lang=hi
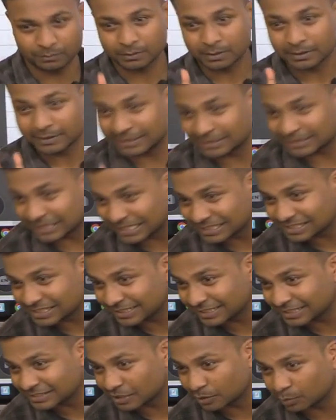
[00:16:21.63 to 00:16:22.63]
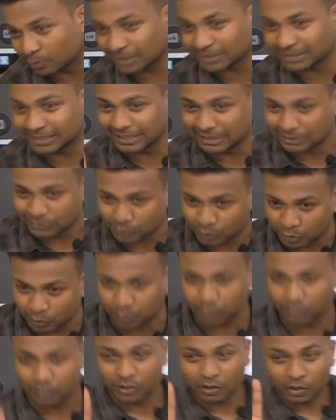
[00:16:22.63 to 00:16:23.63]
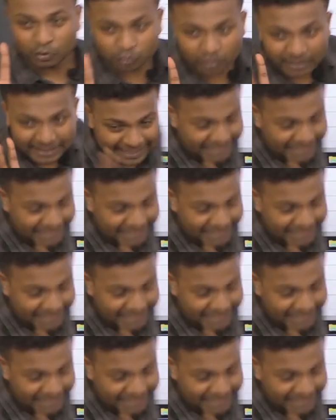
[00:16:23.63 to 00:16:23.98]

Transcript: कितने जीन की जरूरत है दो तो एक